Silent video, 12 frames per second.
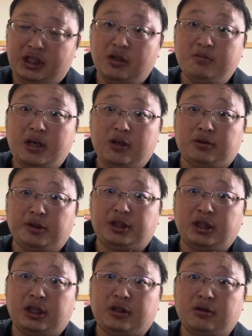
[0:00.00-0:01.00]
生うまいこと言っ
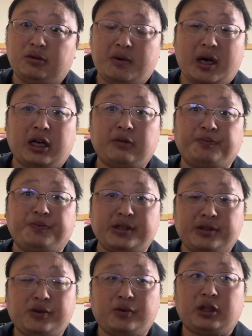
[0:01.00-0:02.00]
てないっていうのはわかるんで
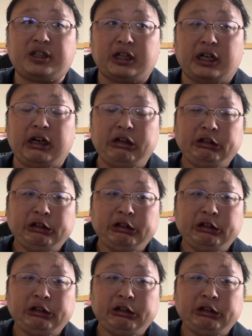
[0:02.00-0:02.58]
す、その方が。